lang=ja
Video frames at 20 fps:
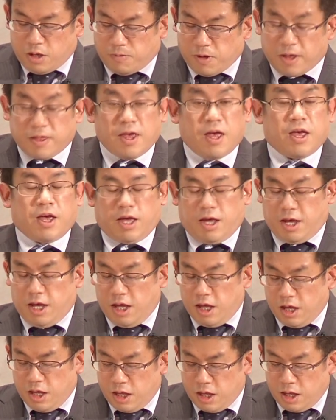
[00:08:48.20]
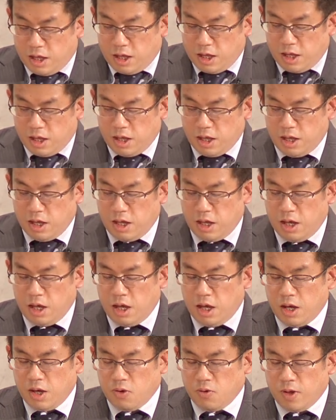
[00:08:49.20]
皆さんが
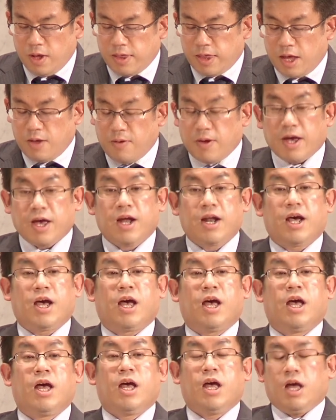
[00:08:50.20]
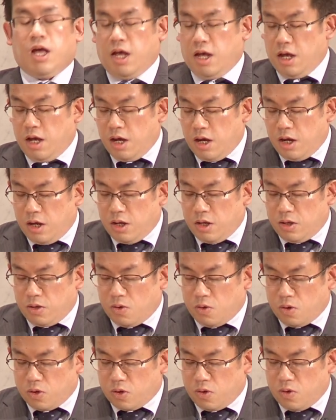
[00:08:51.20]
米沢から
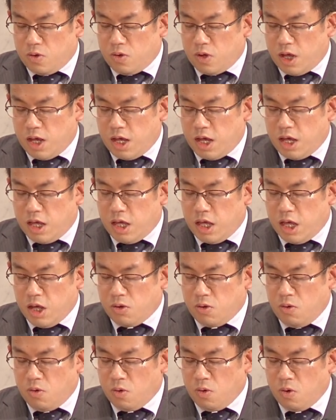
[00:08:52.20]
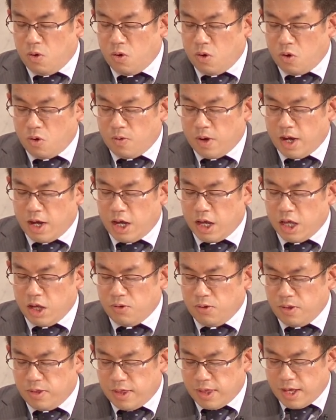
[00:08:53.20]
東京へ行く方法はい
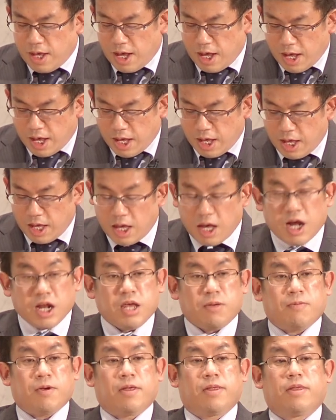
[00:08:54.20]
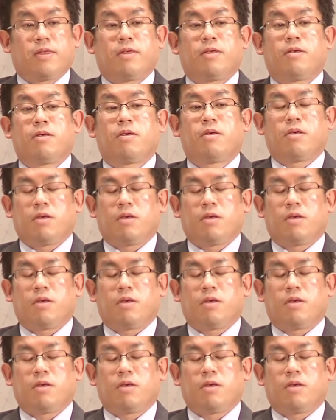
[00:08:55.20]
くつかあります。